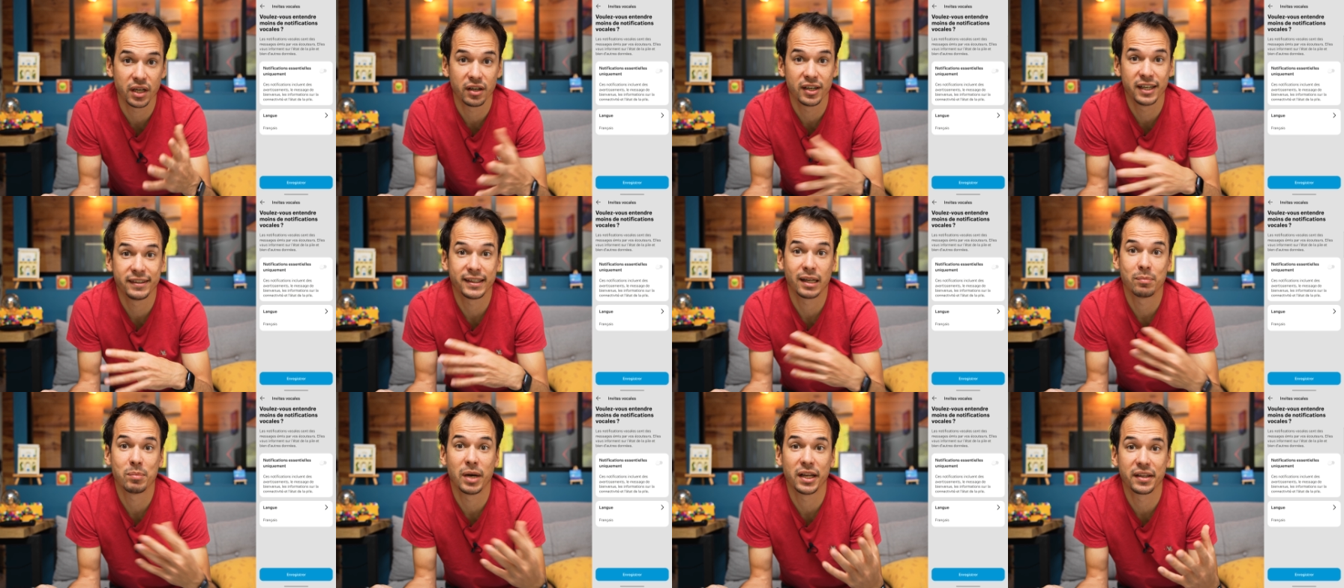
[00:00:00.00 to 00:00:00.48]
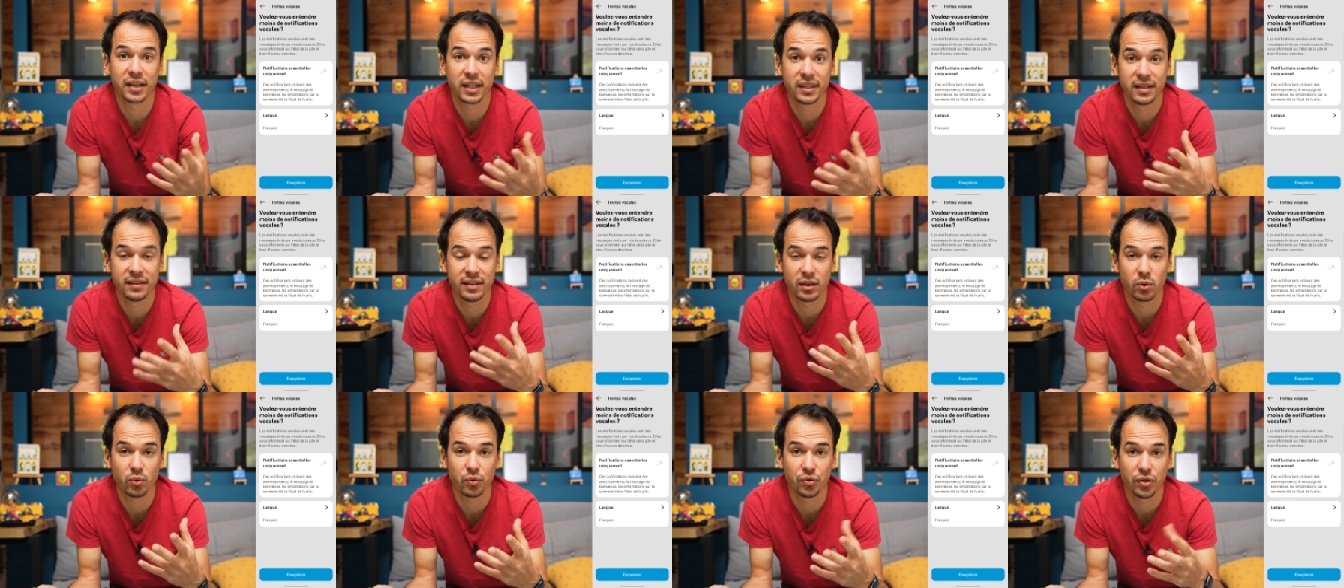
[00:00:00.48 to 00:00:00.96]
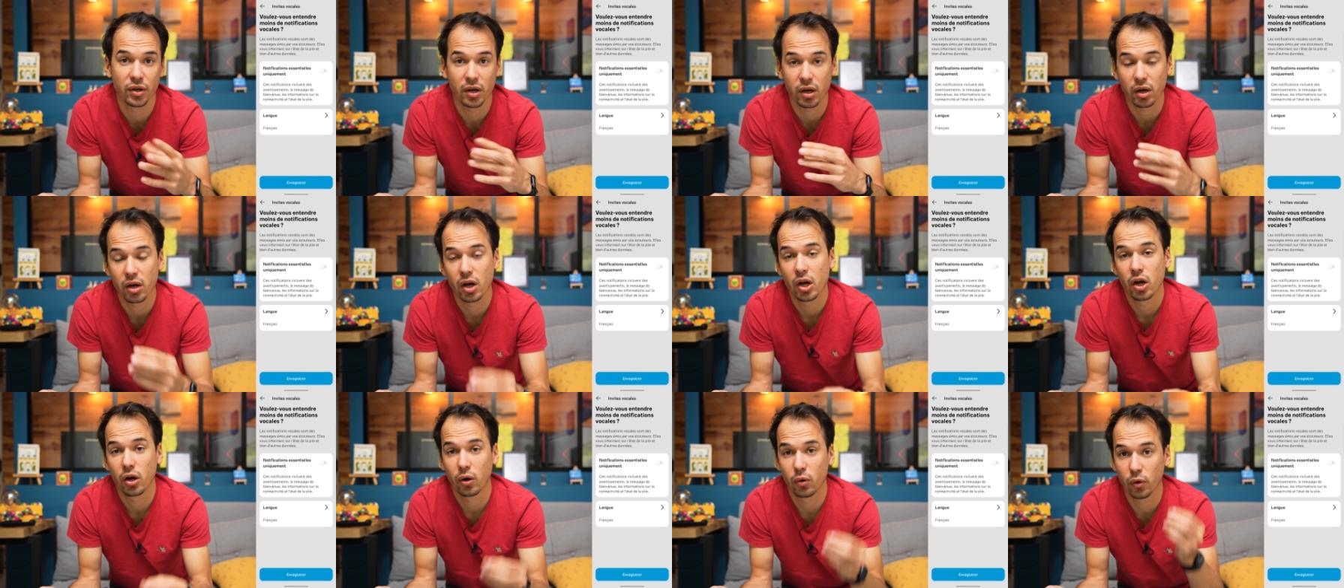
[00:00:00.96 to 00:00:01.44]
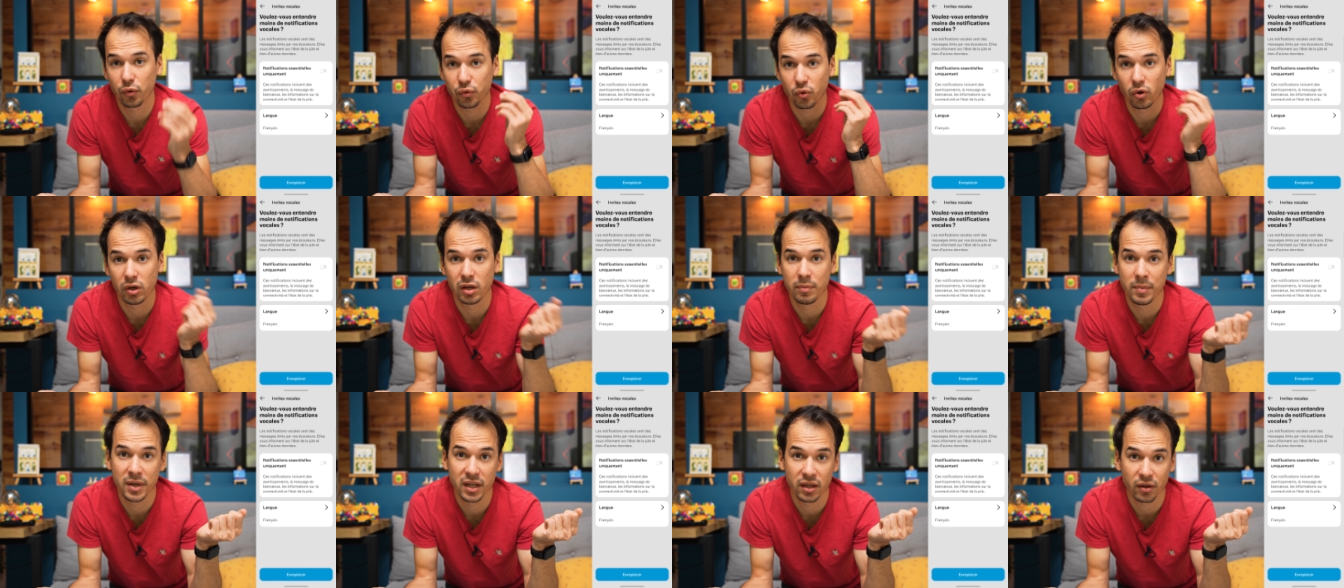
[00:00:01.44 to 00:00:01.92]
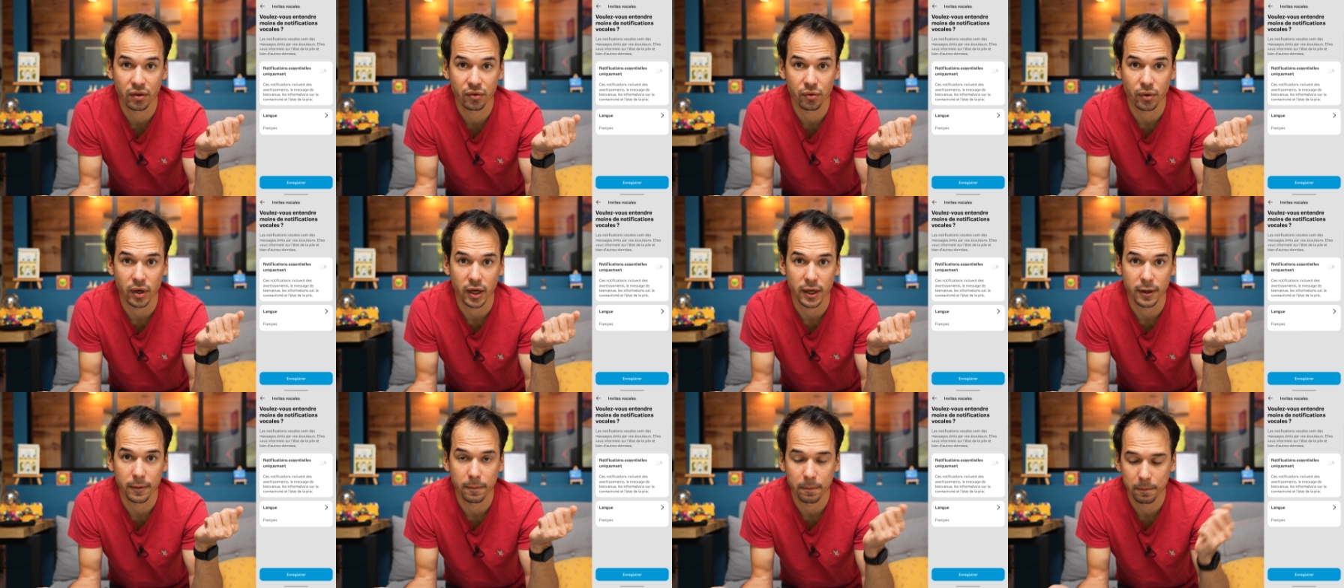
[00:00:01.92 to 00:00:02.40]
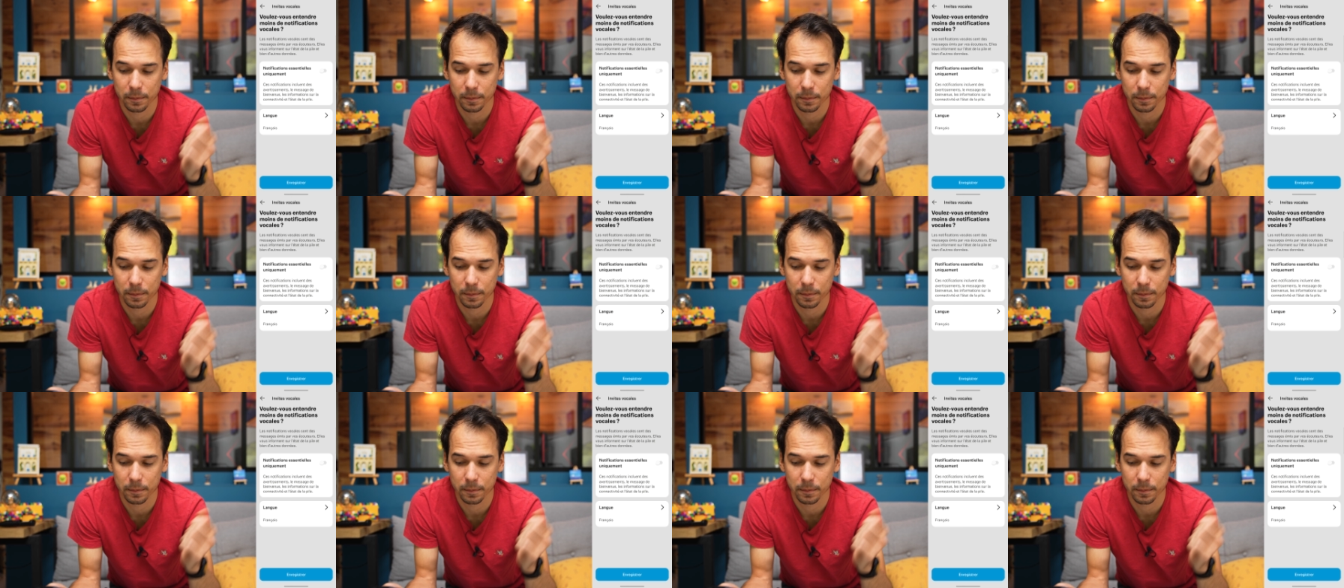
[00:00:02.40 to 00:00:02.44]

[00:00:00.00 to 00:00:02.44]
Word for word: l'état de batterie des écouteurs lorsqu'on les met dans les oreilles.